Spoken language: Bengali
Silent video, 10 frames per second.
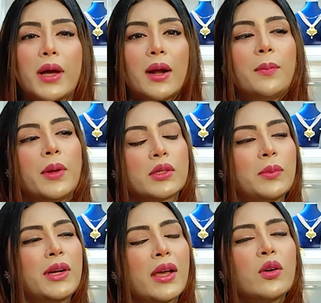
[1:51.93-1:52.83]
খারাপ লাগতো
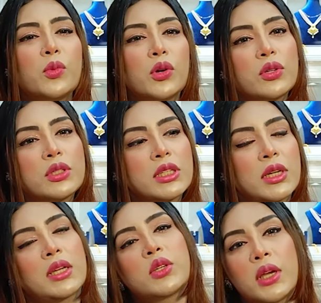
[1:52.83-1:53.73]
বাট এখন মনে হচ্ছে যে
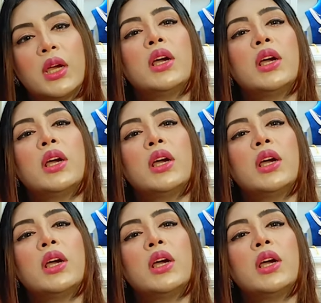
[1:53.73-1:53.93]
না আসলে